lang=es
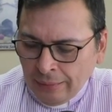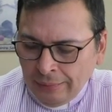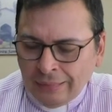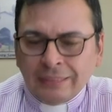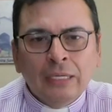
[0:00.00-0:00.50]

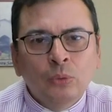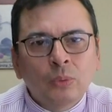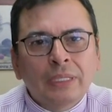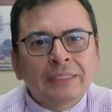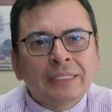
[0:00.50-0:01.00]
de San
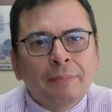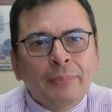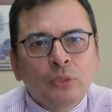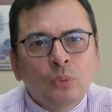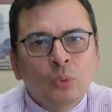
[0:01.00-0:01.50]
Lucas
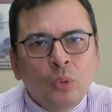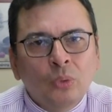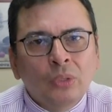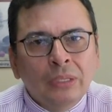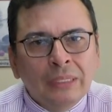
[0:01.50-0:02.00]
capítulo
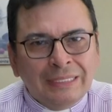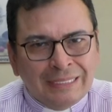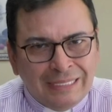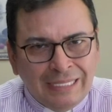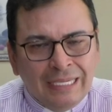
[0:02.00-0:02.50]

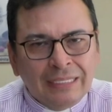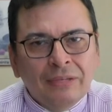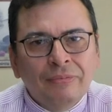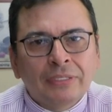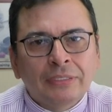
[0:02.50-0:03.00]

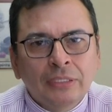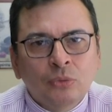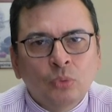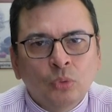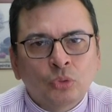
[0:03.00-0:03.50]
7
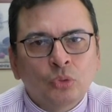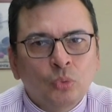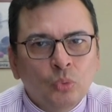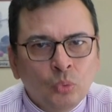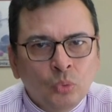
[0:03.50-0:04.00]
versículos
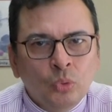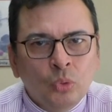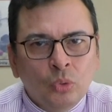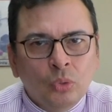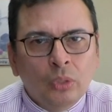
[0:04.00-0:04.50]

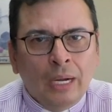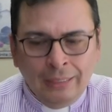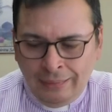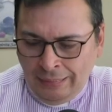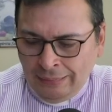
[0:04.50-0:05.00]
1
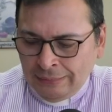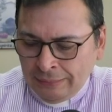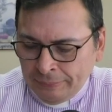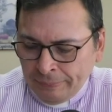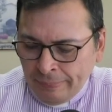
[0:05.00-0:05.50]
al 10.